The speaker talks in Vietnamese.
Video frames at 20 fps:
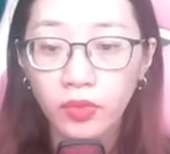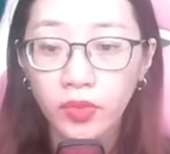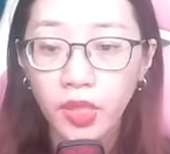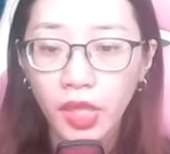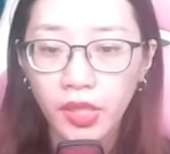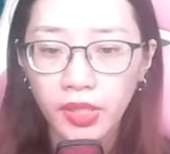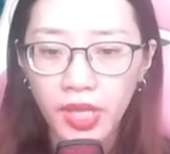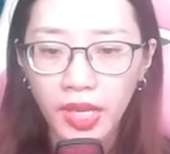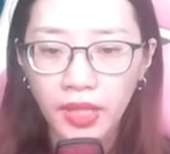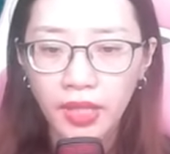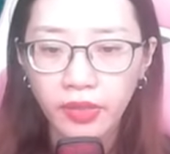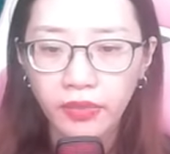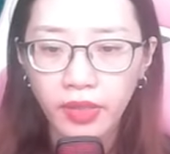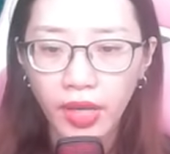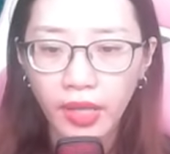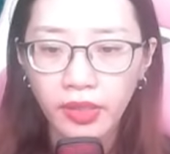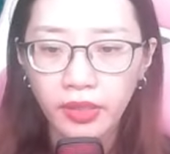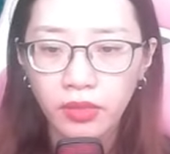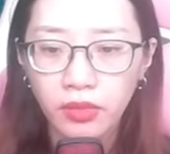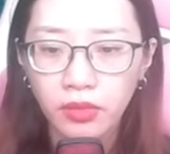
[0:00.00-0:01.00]
Thì ra là
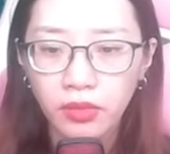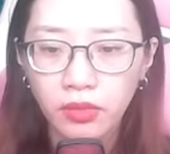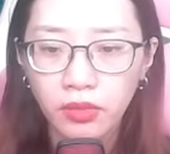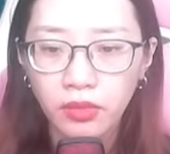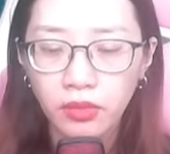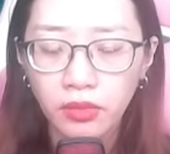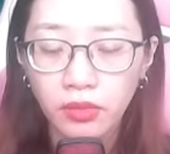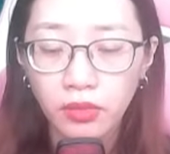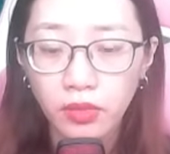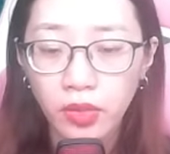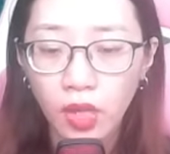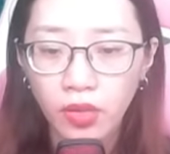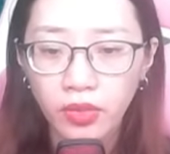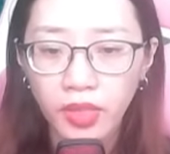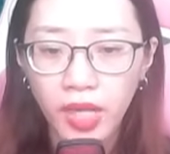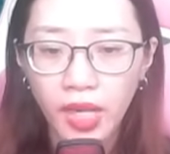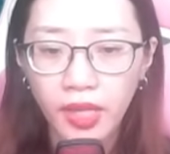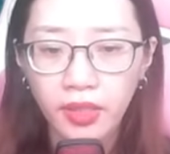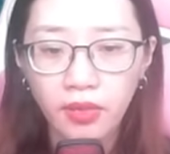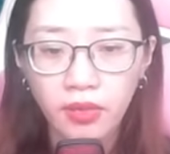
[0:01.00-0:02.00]
vậy. Còn
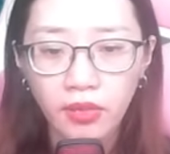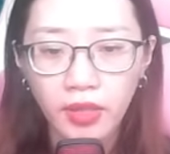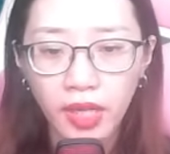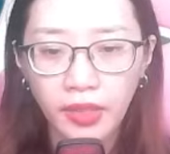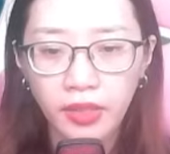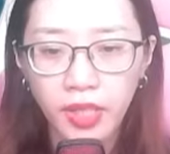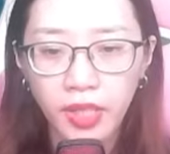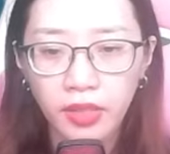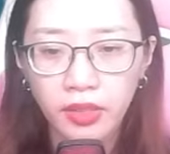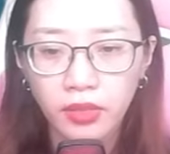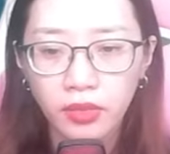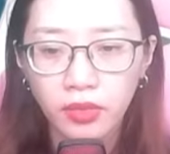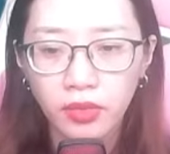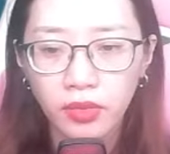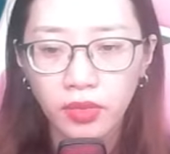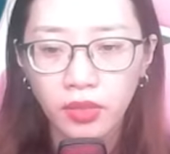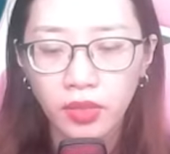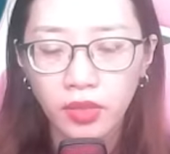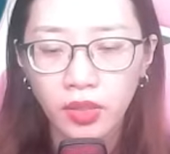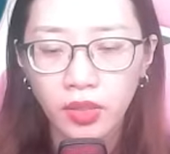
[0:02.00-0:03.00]
đây là gì?
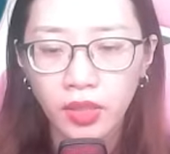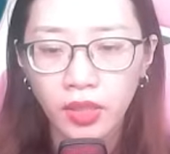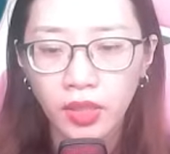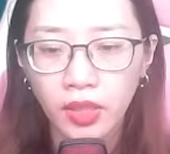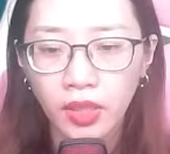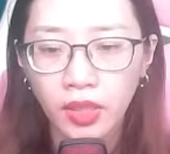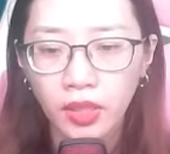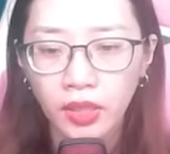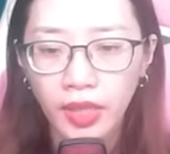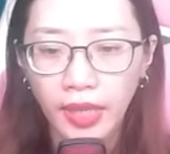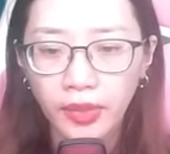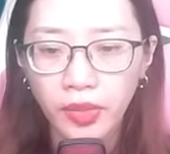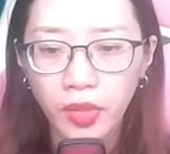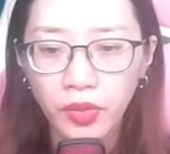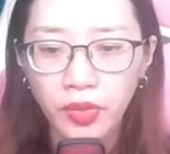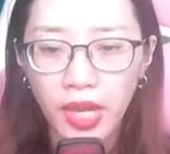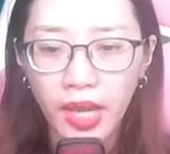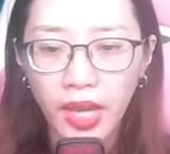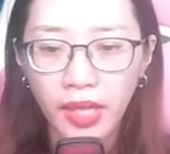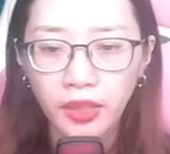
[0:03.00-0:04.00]
Tả tiểu
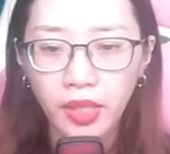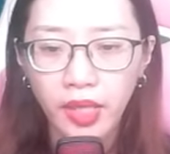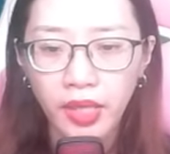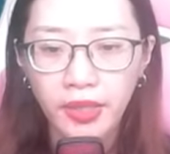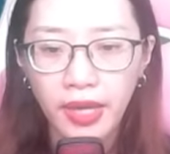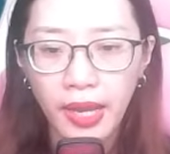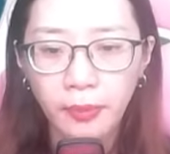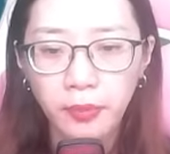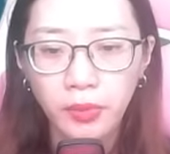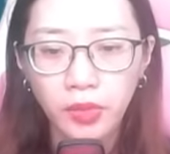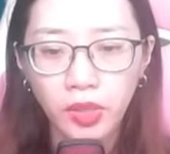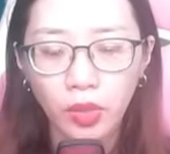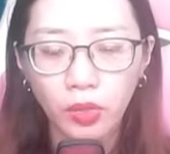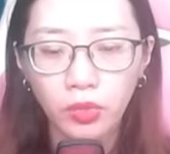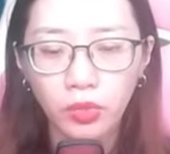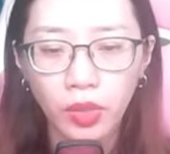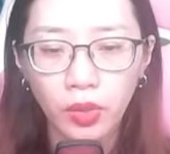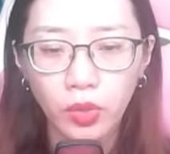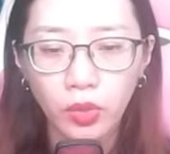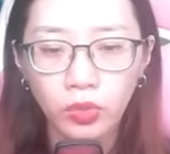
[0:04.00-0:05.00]
đa thấy đám tiểu
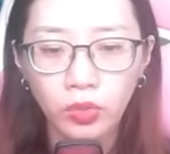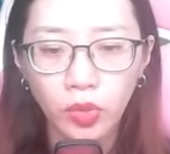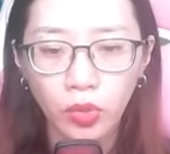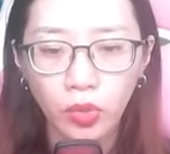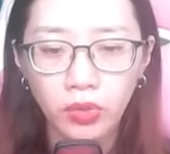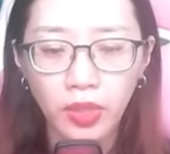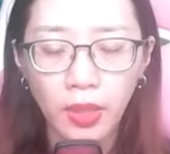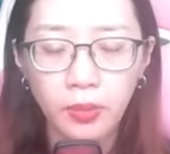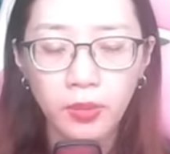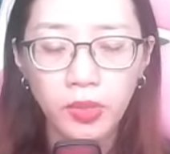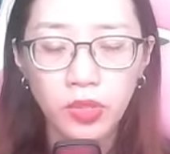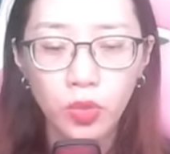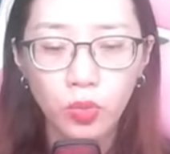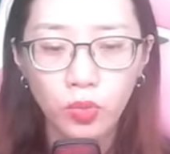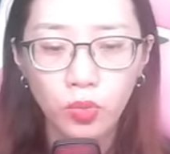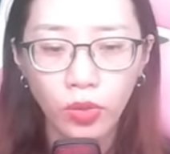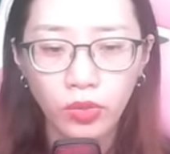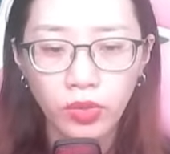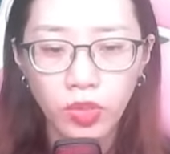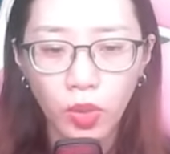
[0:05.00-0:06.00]
tiểu tụ tập chung
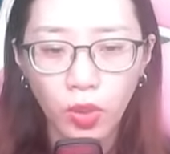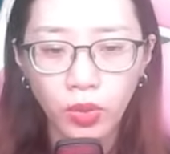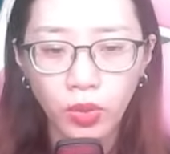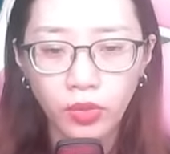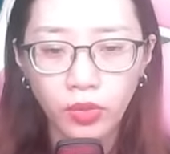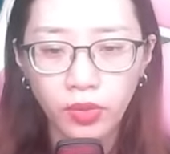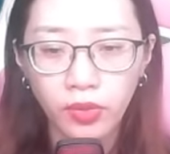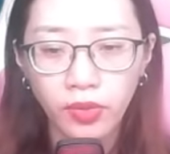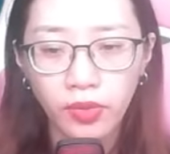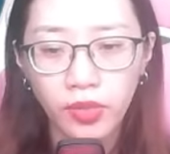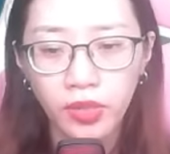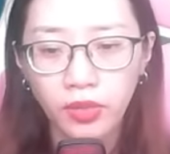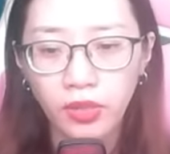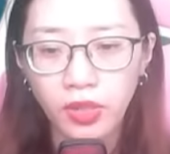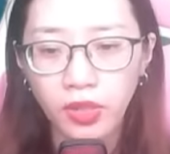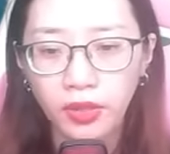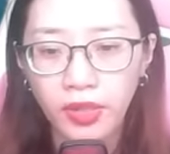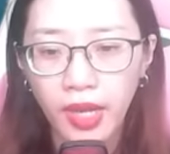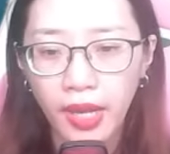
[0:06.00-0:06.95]
một chỗ, dường như